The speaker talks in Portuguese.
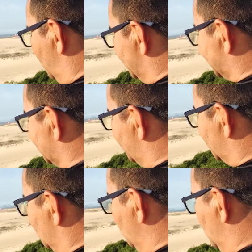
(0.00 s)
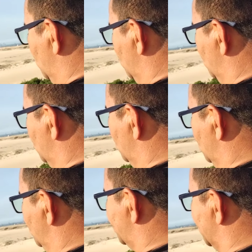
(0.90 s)
a nós,
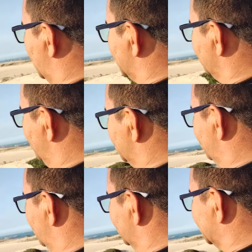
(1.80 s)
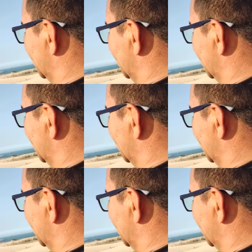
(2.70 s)
Senhor Jesus, meu